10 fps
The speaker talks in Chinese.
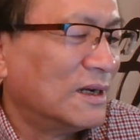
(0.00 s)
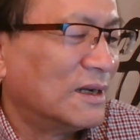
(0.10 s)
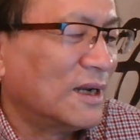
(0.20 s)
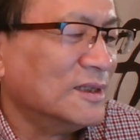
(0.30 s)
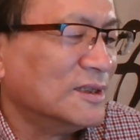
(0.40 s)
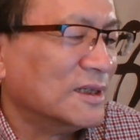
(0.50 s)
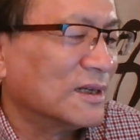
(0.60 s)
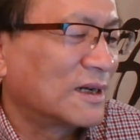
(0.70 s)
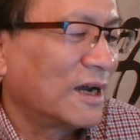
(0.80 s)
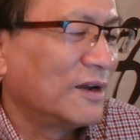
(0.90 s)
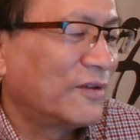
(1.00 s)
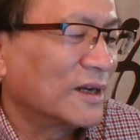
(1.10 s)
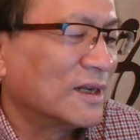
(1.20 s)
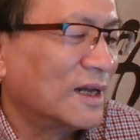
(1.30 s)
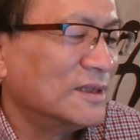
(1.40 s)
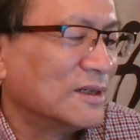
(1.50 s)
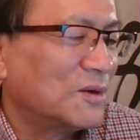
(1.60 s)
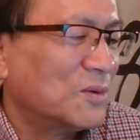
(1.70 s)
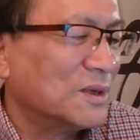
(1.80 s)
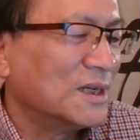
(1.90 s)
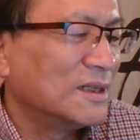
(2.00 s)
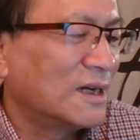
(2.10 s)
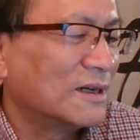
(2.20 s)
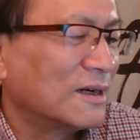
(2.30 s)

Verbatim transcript: 拦截、开发拦截火箭弹